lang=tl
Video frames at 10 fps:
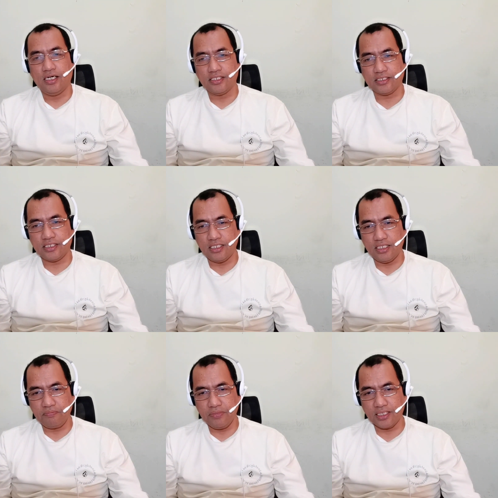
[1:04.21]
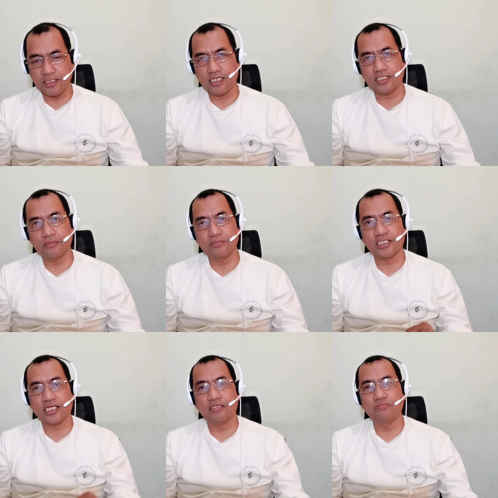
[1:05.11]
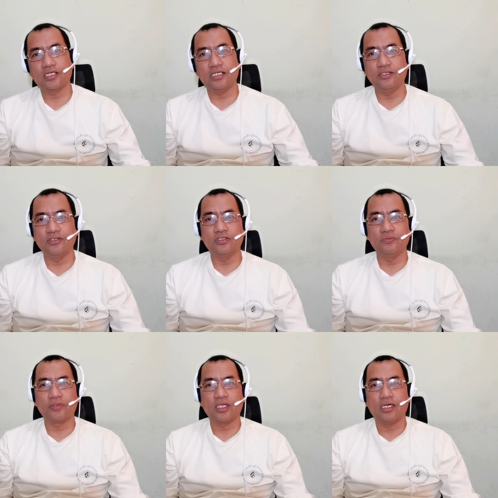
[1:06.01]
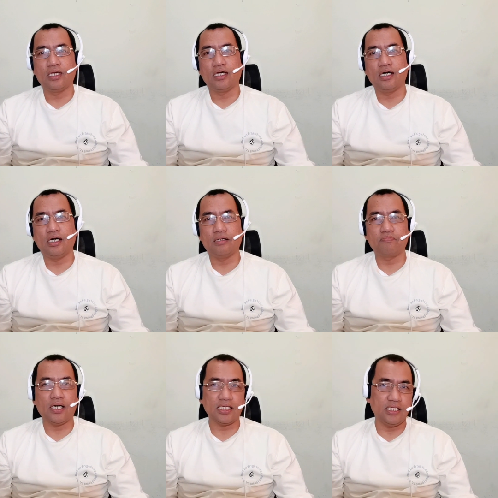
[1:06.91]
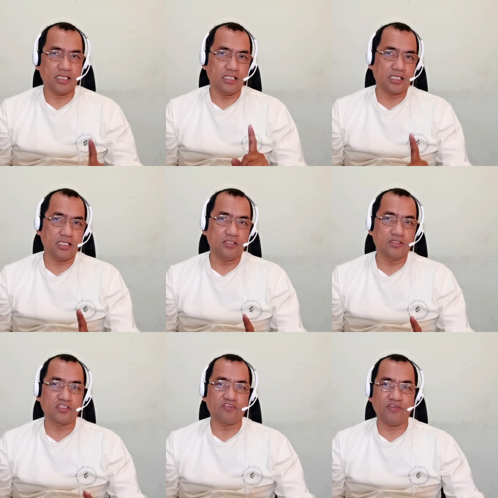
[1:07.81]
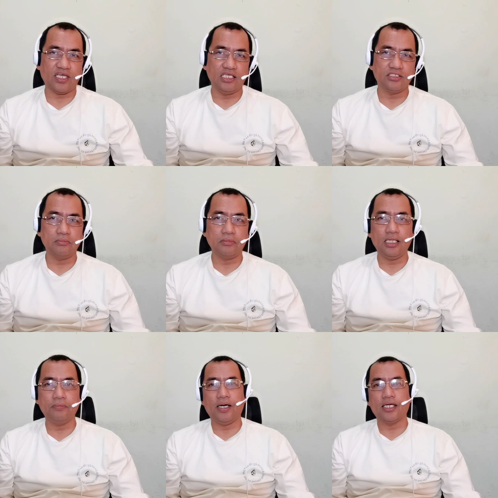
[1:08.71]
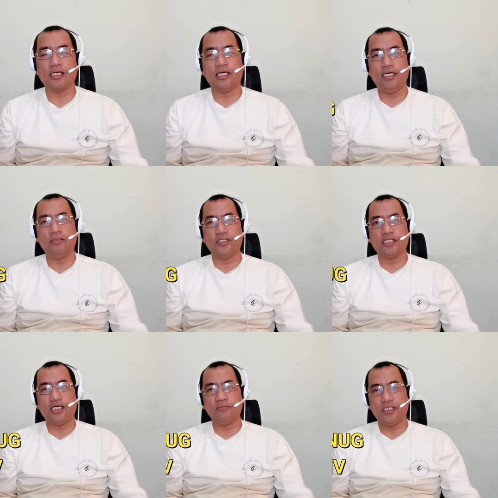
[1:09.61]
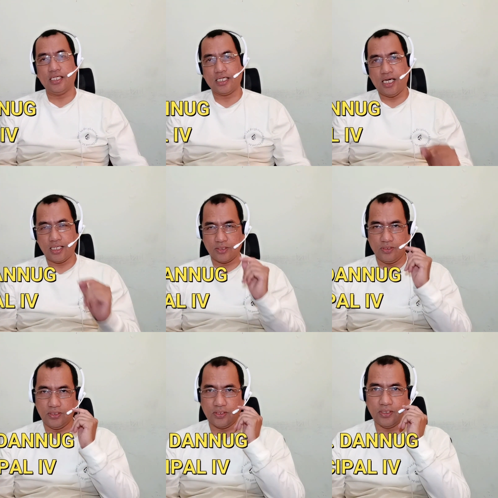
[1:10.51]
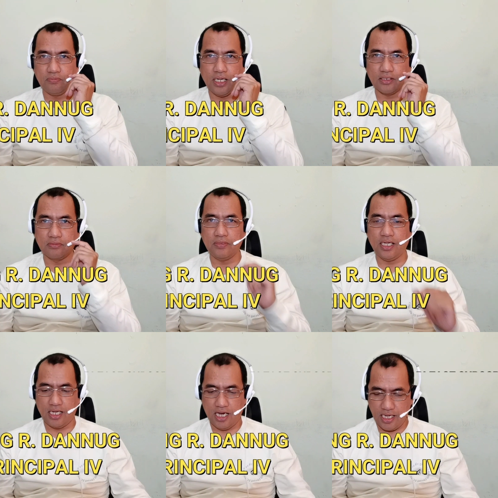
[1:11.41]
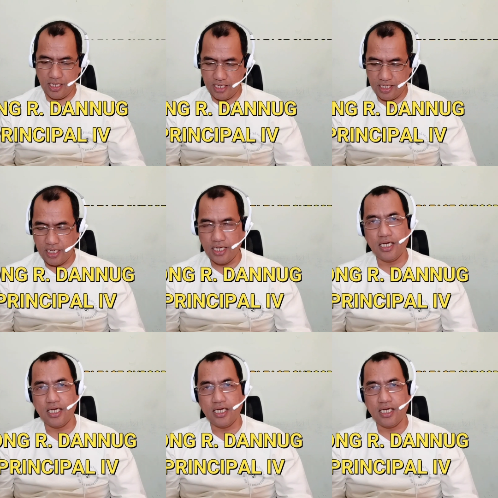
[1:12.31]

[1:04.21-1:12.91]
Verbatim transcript: At sana pag nag-subscribe kayo, uh, pakihit na rin yung notification bell para every time na nagkakaroon ako ng bagong vlog ay